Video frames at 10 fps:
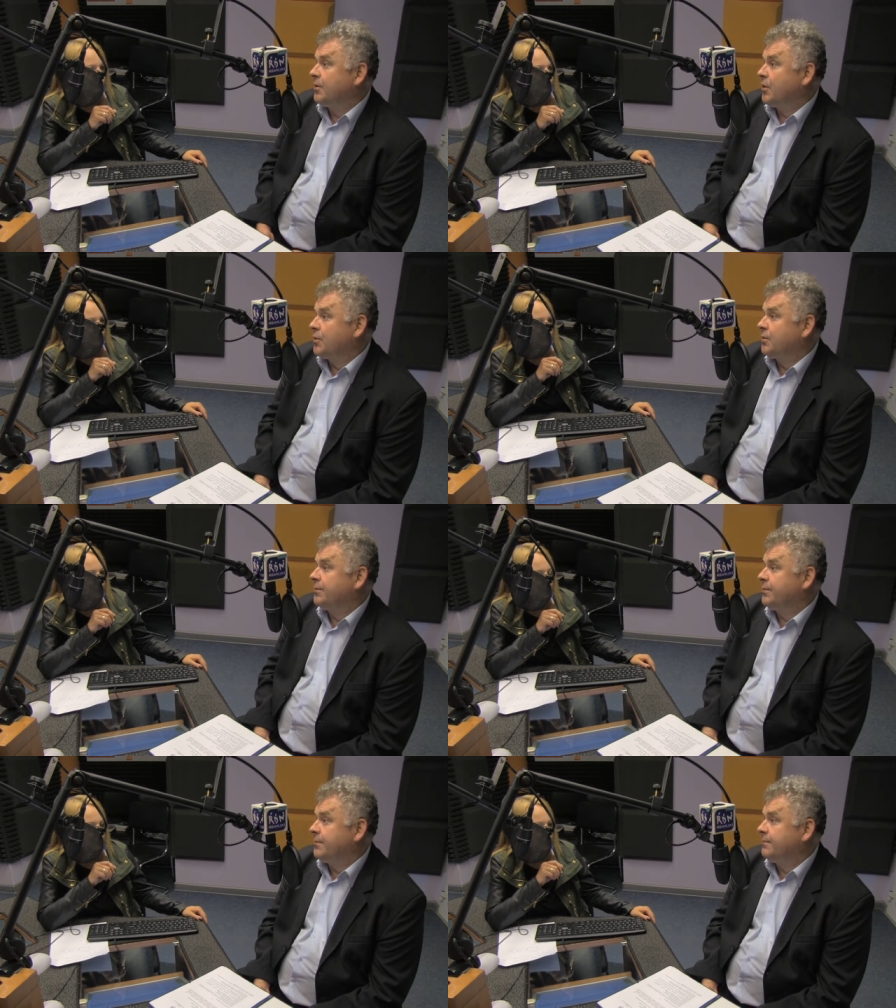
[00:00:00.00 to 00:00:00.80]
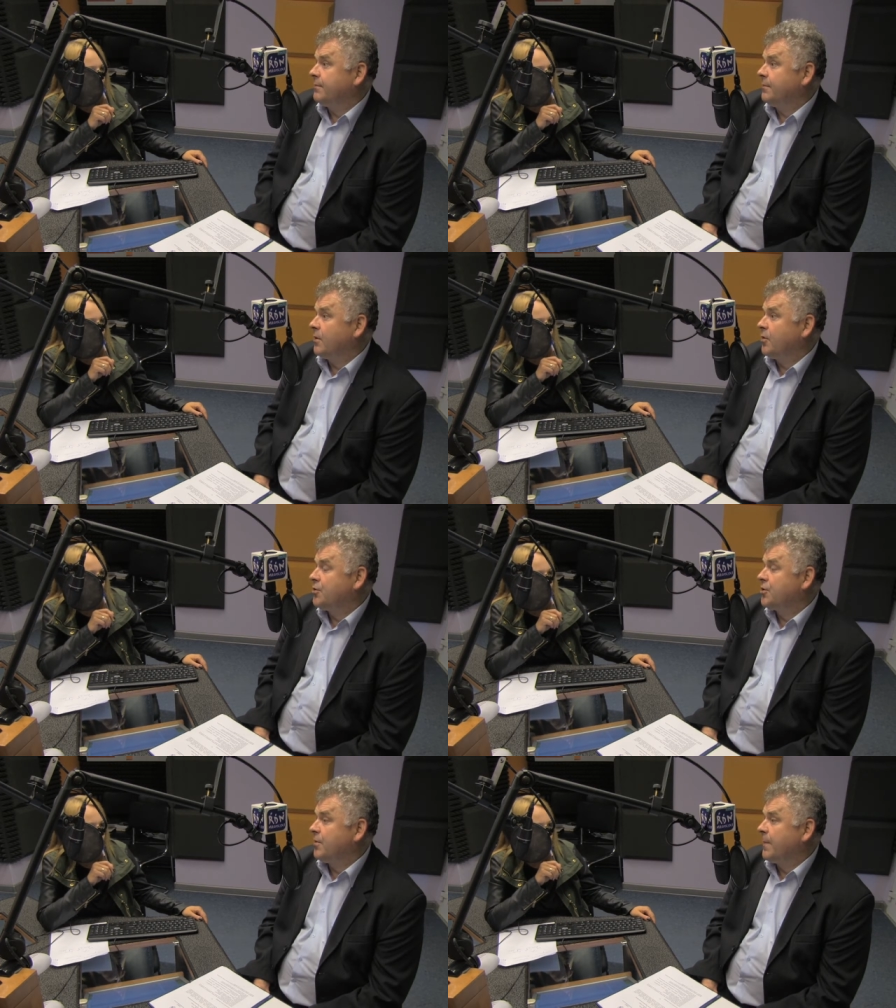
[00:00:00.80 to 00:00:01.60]
to mm,
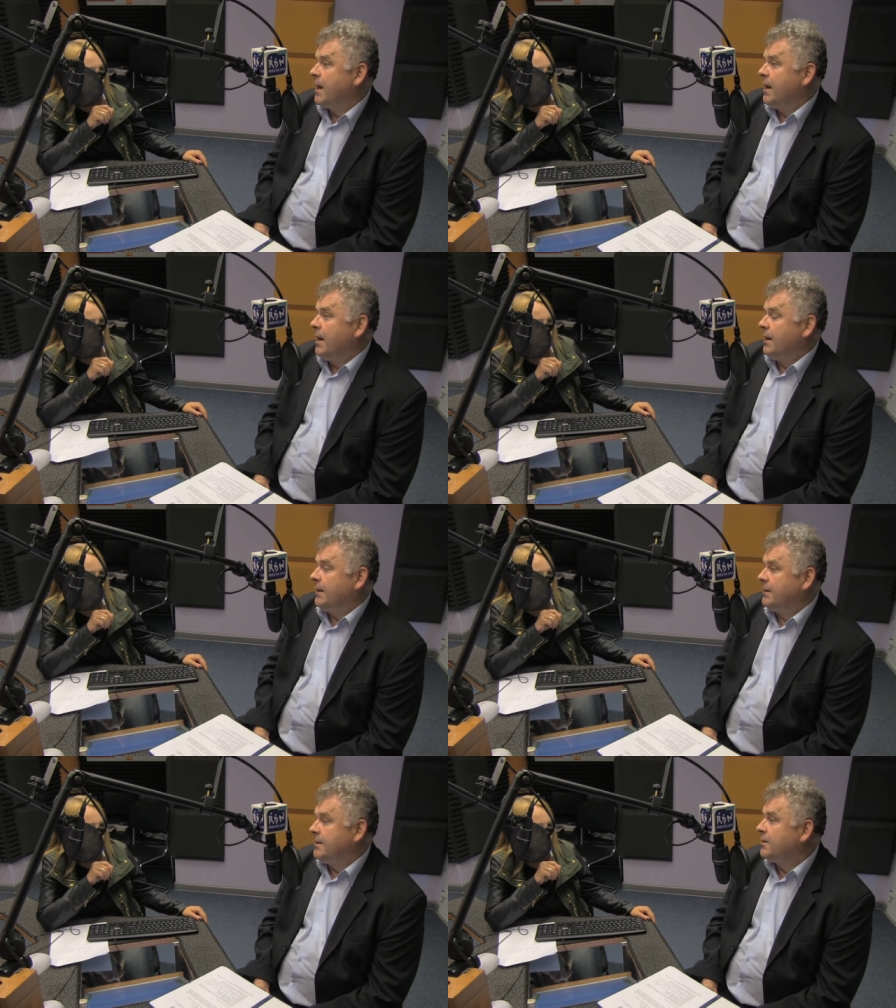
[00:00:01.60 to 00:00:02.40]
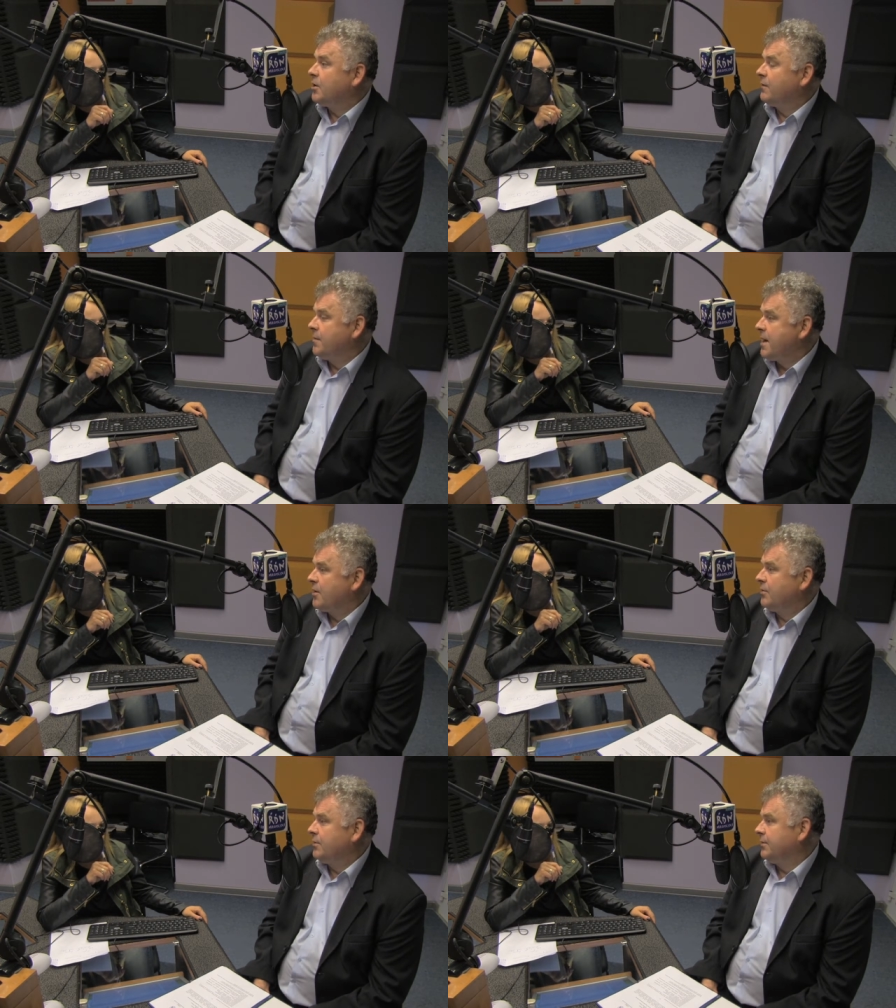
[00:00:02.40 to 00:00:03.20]
kończy się nie tylko
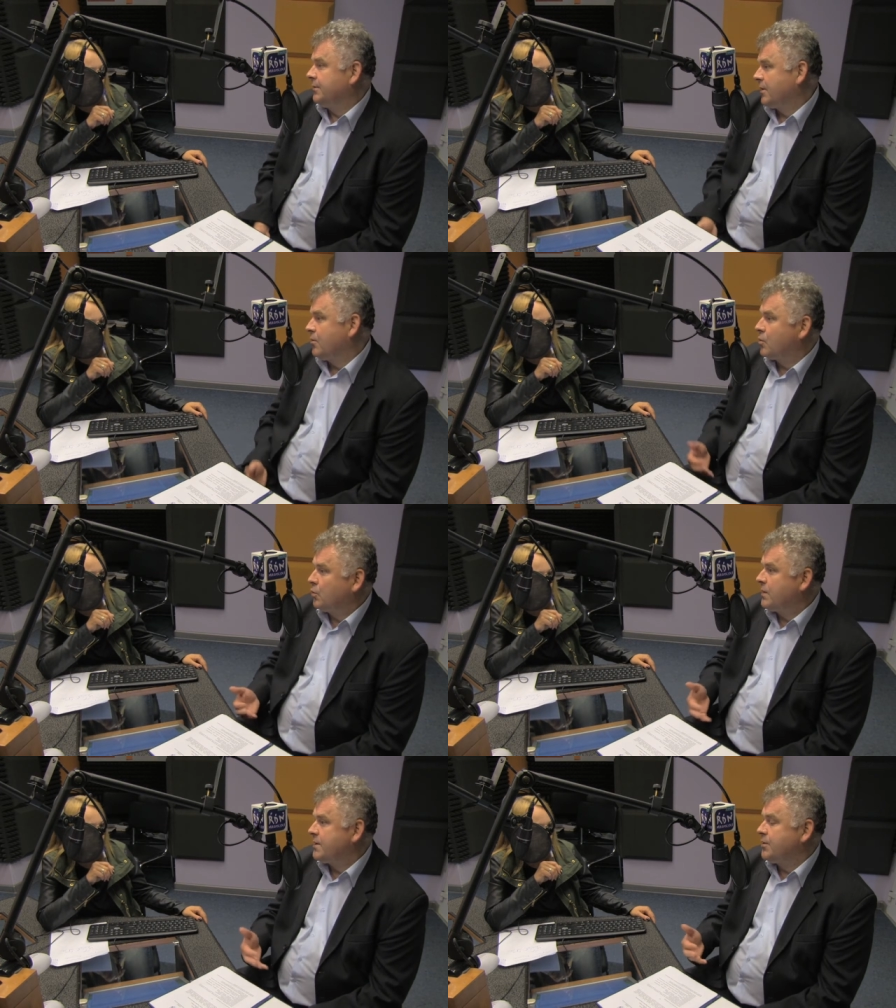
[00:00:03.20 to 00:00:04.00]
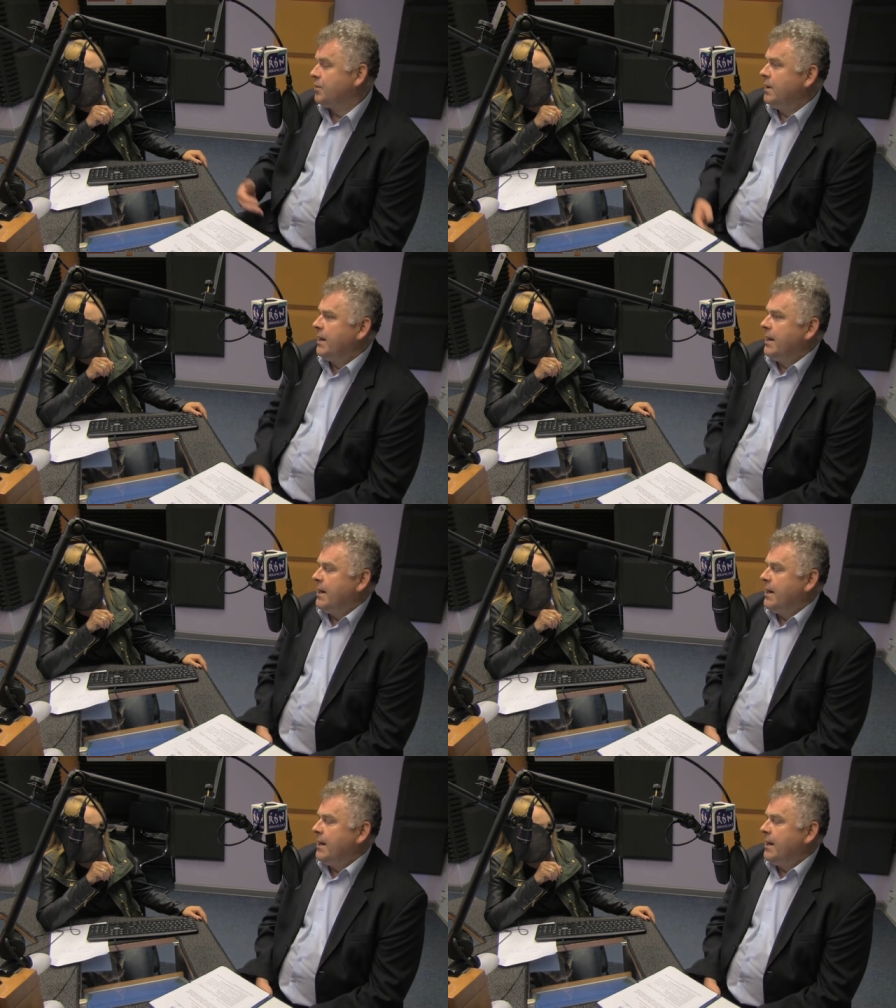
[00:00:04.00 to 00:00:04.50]
wymianą e, taką kurtuazyjną,